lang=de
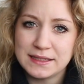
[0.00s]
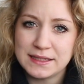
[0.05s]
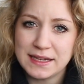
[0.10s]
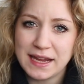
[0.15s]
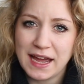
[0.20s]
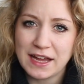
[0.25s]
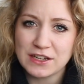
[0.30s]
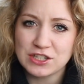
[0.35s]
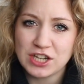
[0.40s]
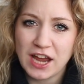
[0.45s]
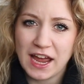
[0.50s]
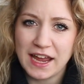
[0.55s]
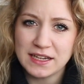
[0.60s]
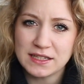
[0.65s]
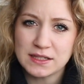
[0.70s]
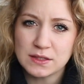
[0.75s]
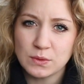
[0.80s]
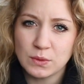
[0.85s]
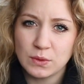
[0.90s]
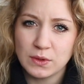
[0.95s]
der
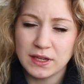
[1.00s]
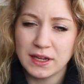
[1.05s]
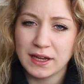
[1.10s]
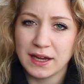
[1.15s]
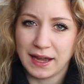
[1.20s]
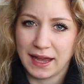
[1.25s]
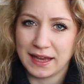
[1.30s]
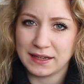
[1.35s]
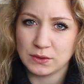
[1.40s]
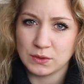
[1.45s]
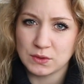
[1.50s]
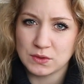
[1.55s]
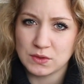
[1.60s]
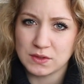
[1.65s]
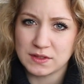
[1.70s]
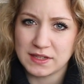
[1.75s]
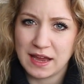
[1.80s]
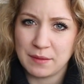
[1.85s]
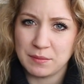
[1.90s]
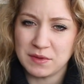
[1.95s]
scheint so ihre Rettung
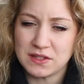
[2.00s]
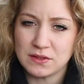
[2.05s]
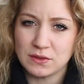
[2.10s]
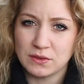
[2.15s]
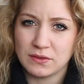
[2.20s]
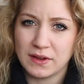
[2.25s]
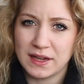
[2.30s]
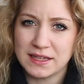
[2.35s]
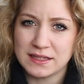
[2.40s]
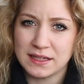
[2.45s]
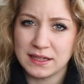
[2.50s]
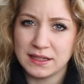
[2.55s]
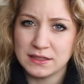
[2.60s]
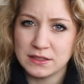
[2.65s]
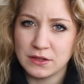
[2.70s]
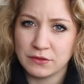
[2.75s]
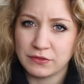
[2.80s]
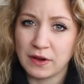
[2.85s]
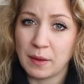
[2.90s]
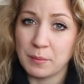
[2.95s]
zu sein, beziehungsweise
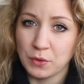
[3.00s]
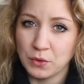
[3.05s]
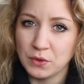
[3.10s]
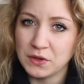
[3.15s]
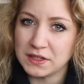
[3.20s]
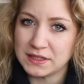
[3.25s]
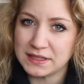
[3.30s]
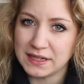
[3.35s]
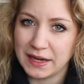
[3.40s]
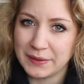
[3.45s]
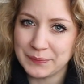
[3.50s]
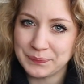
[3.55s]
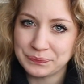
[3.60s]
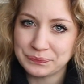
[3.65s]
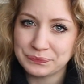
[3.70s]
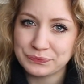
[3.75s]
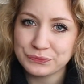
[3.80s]
ihr Verbündeter.